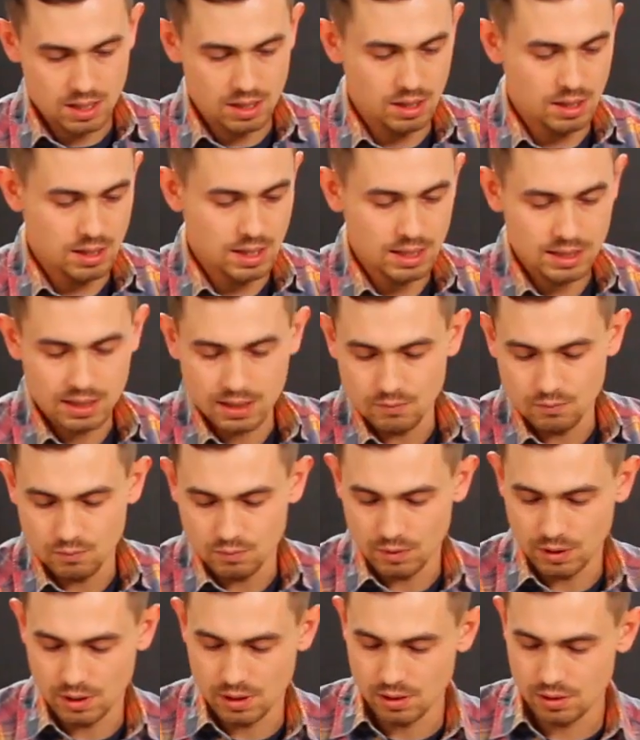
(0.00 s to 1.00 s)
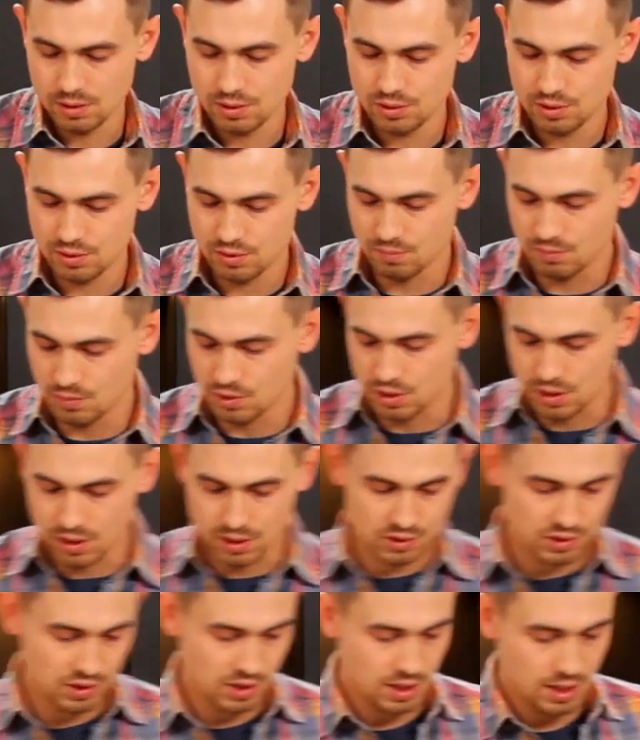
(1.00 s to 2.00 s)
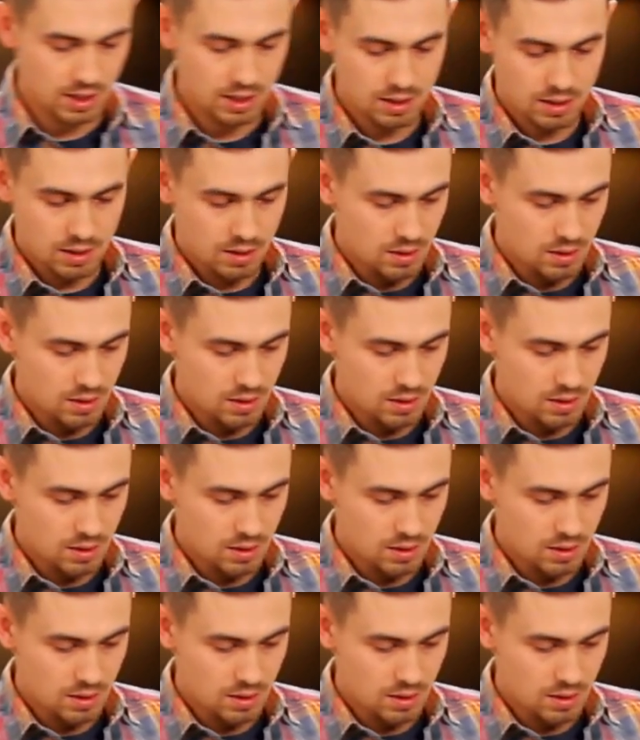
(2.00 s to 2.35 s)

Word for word: I na tę ilość myślę, że